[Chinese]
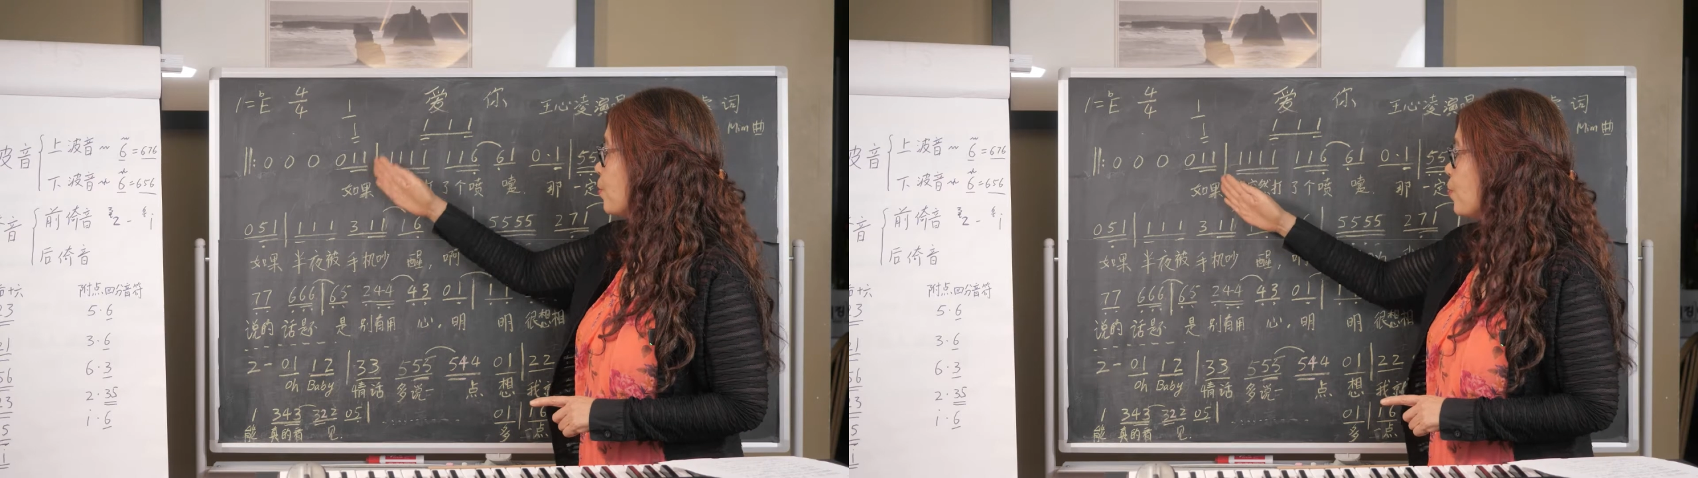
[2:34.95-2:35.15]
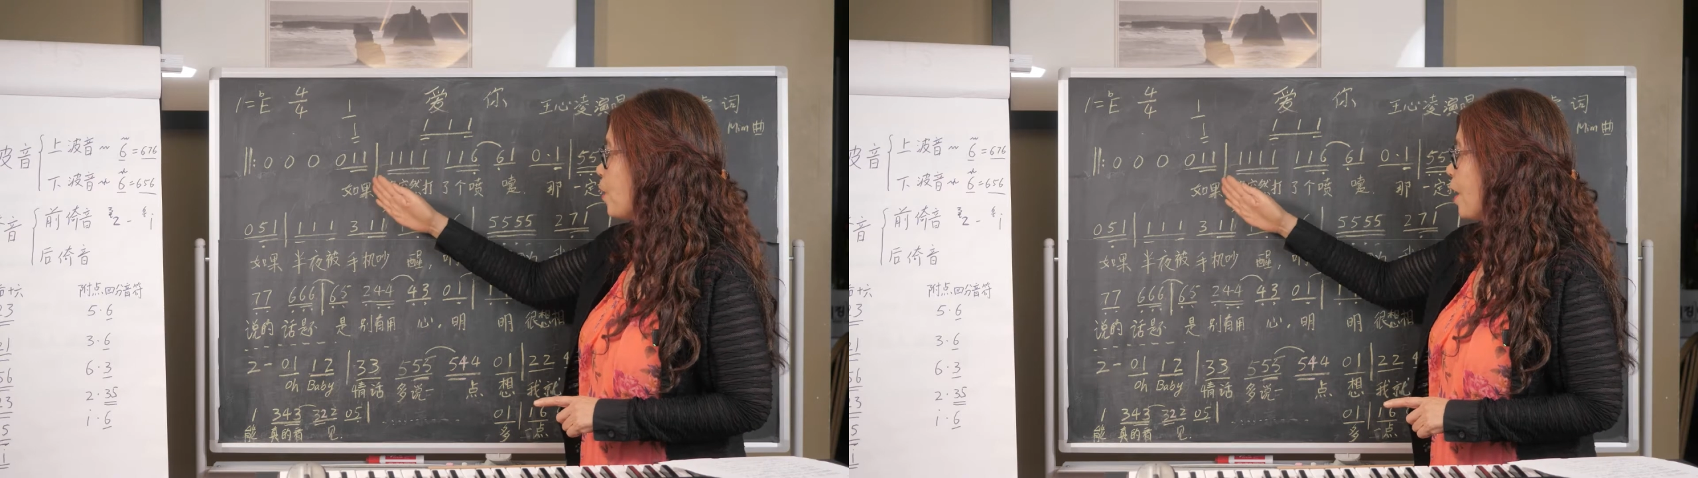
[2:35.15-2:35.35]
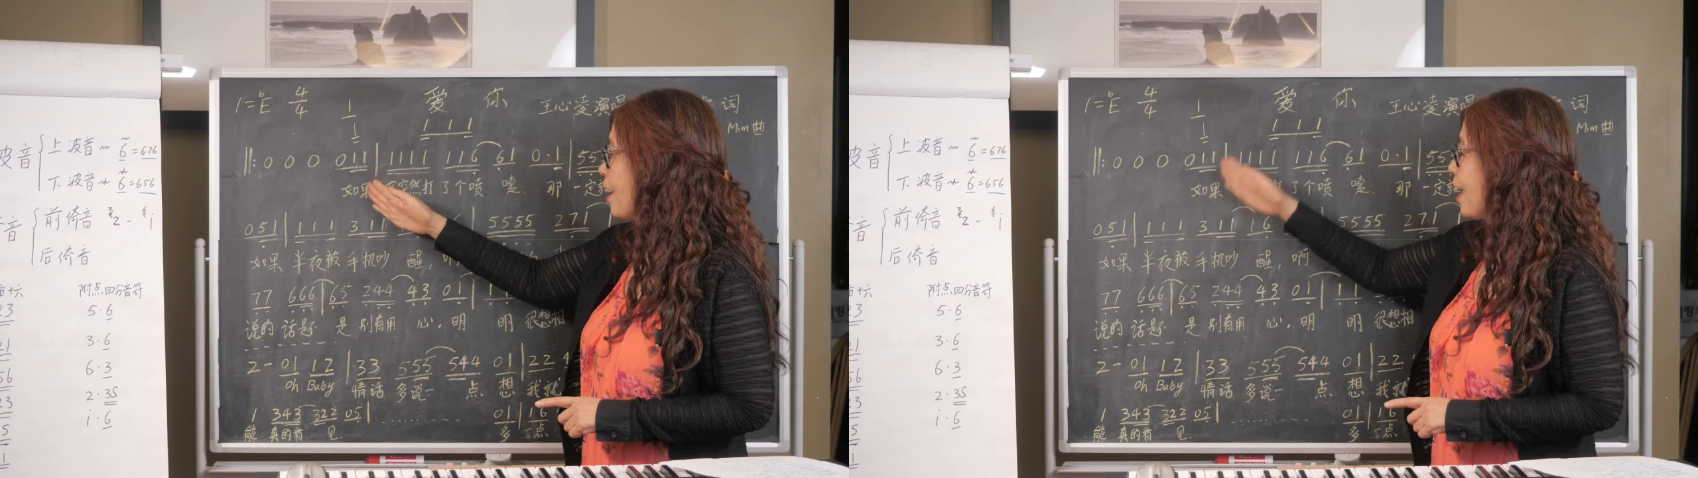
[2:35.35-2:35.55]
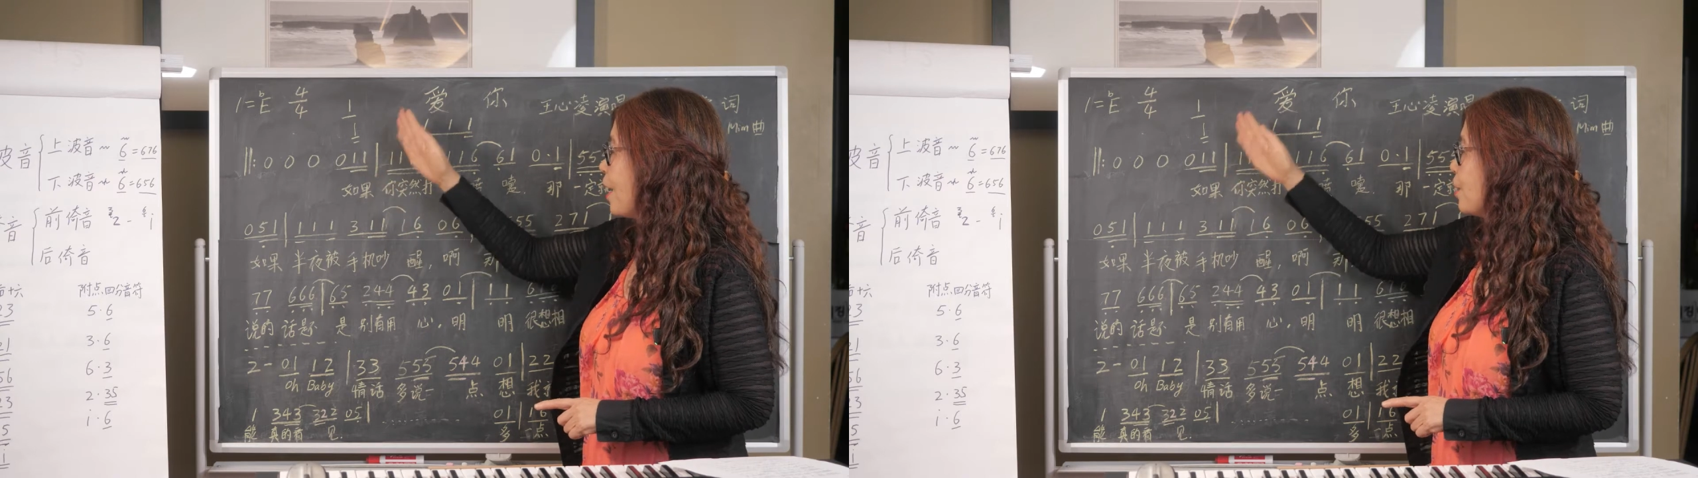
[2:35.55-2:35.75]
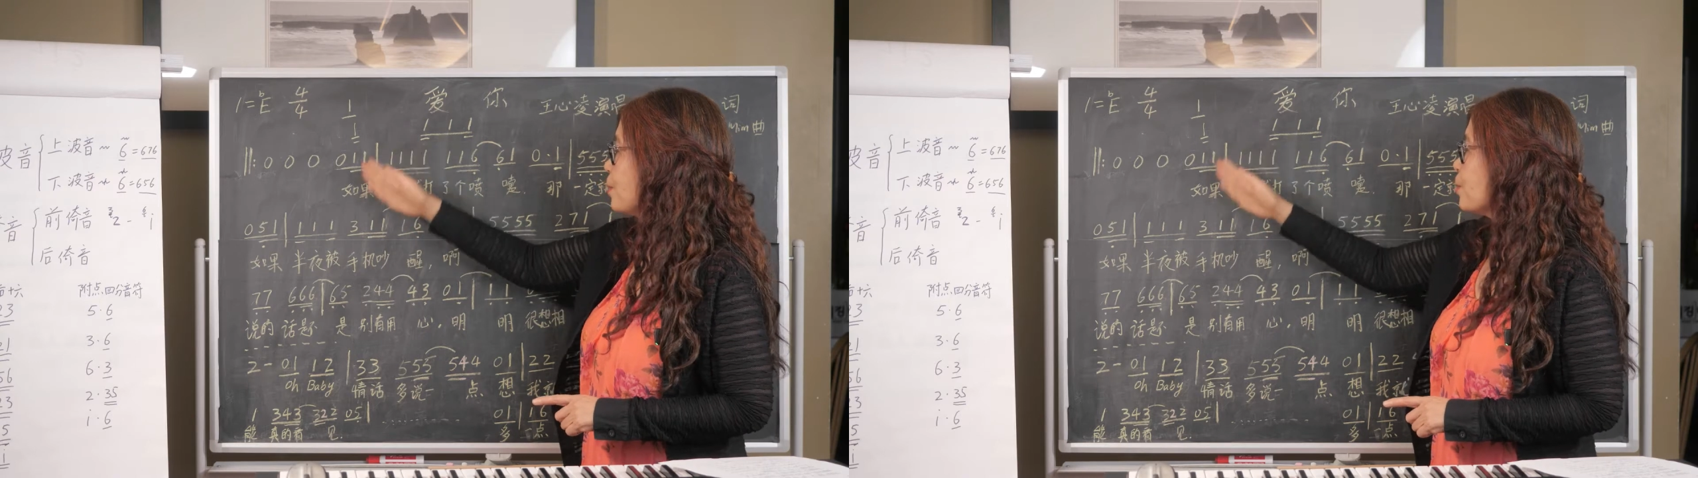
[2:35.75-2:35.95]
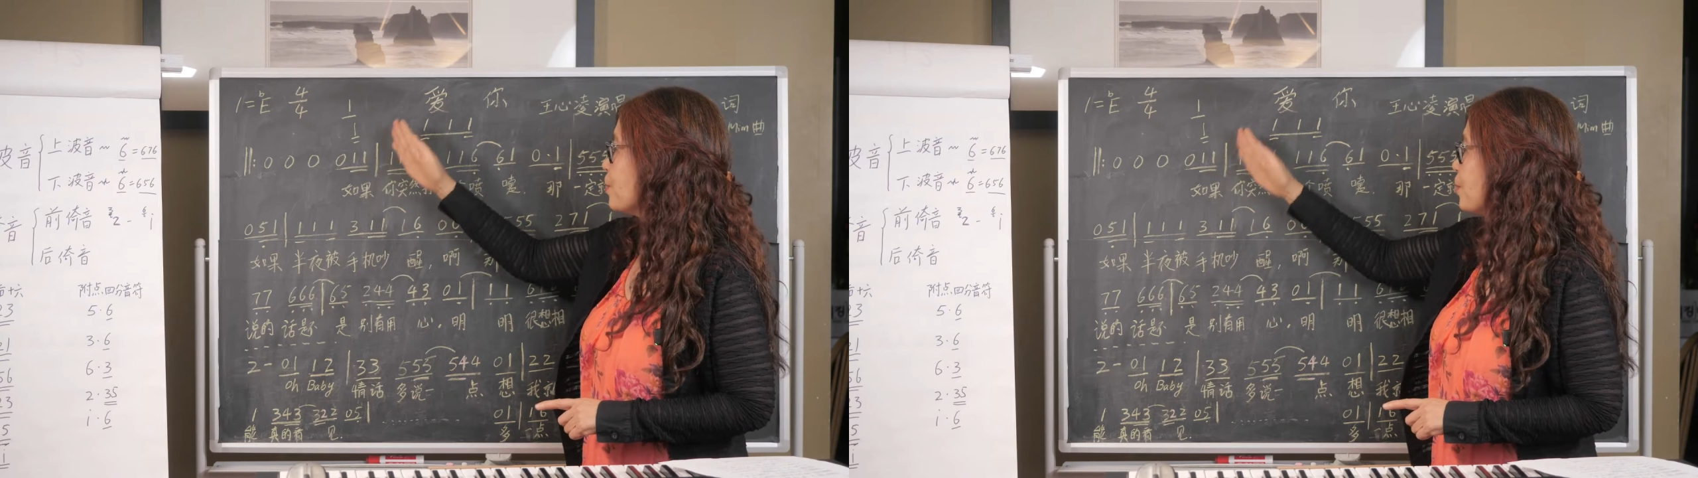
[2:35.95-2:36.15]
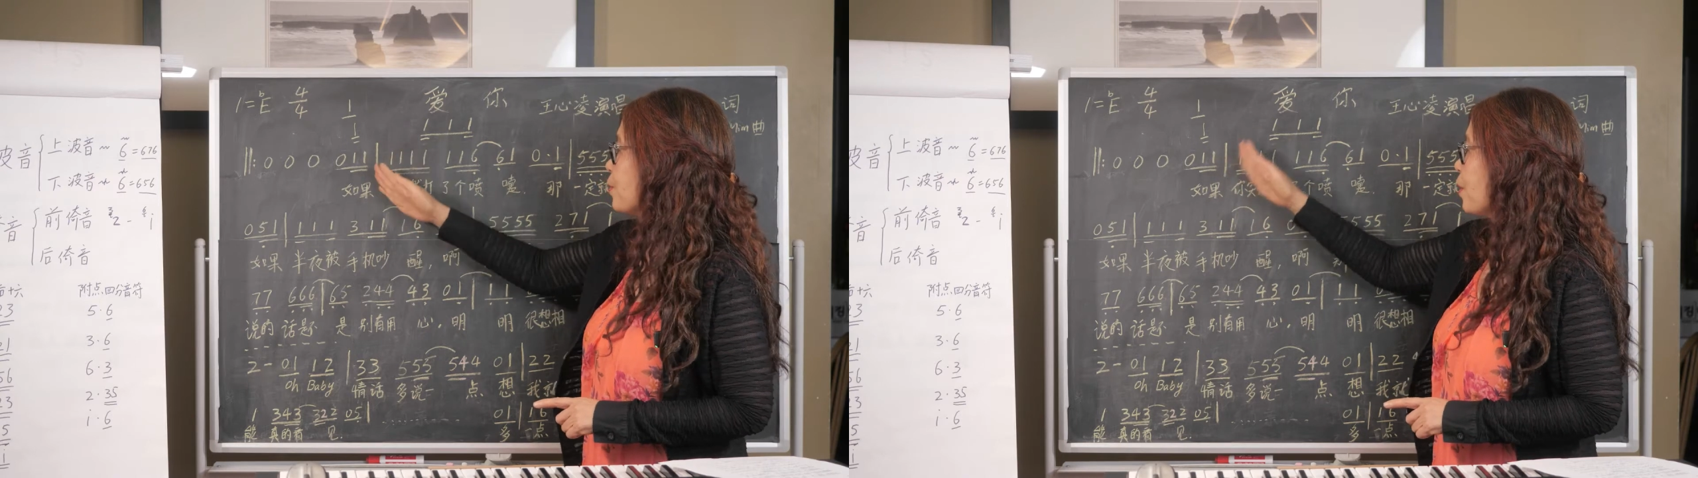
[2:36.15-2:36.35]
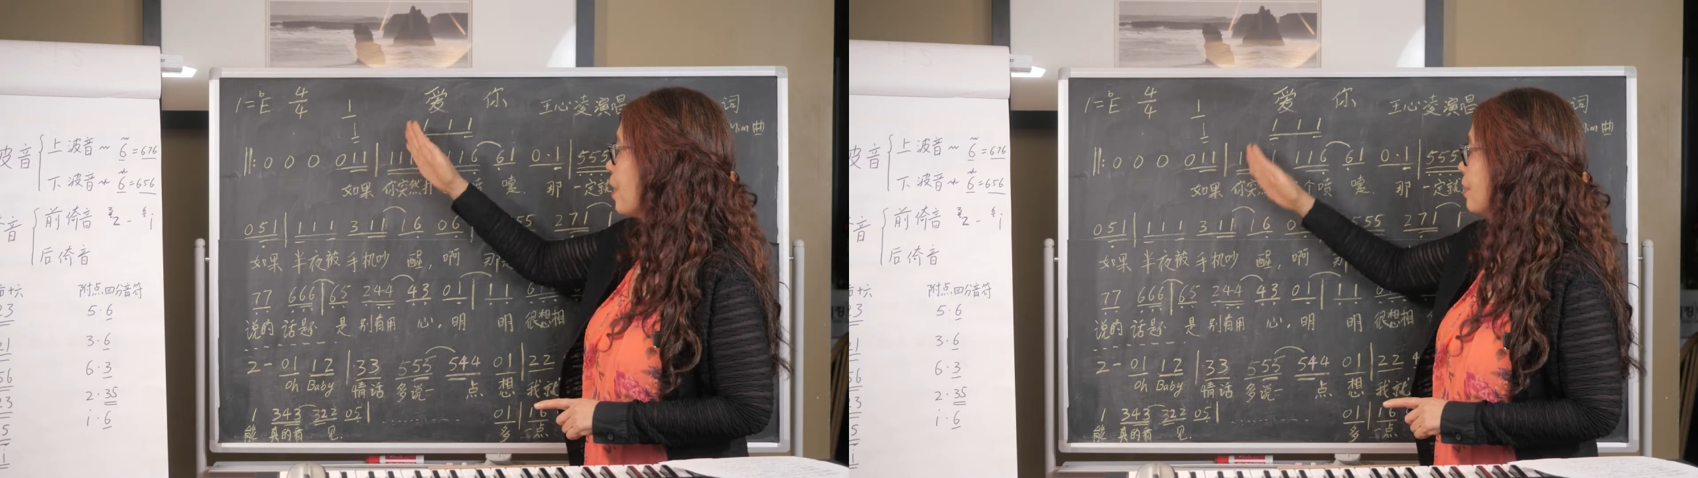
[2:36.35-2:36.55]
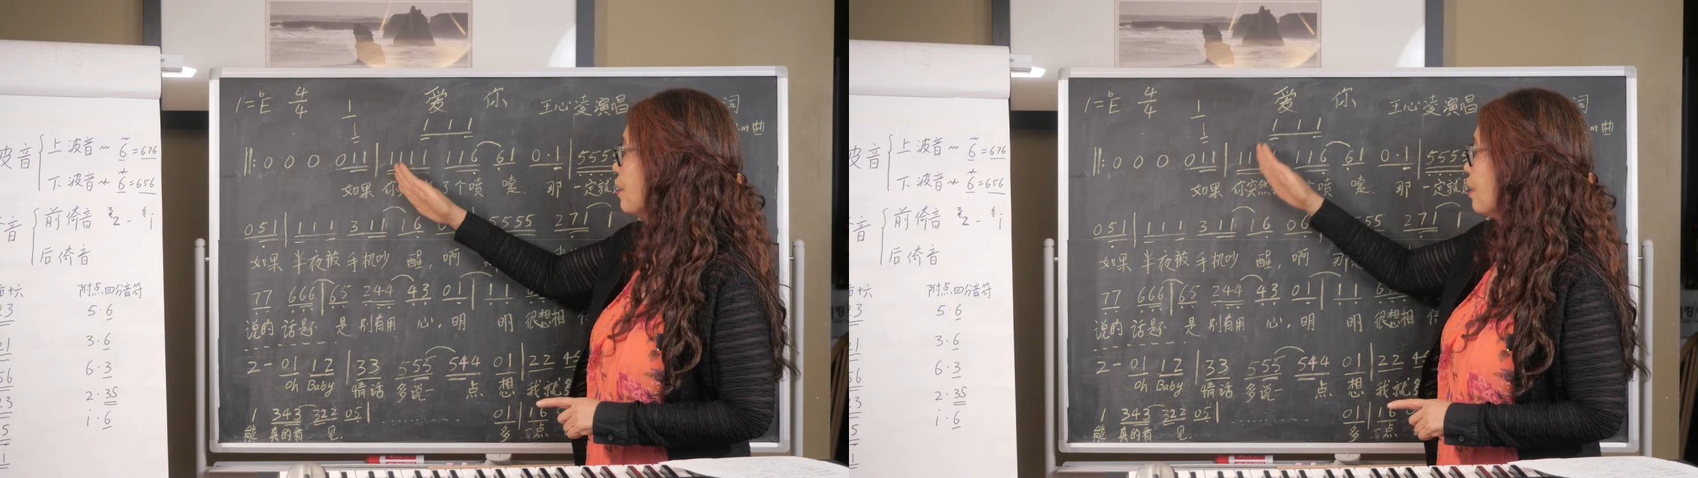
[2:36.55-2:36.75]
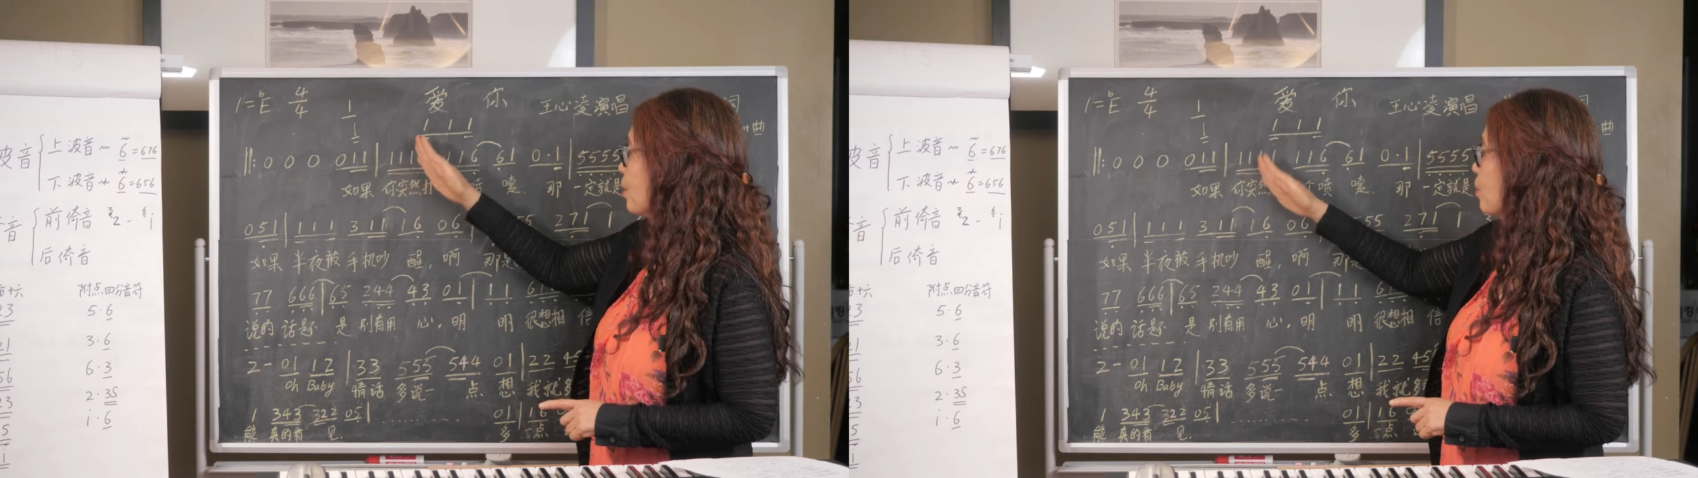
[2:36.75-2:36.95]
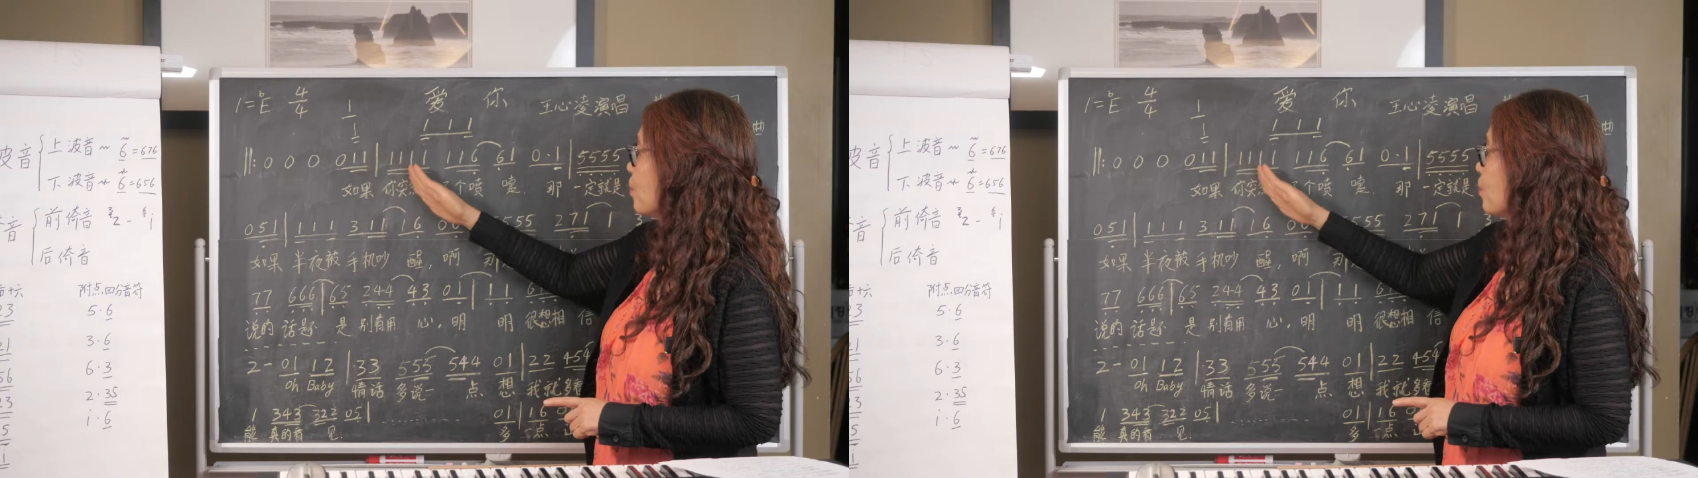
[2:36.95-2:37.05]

果哎，如果你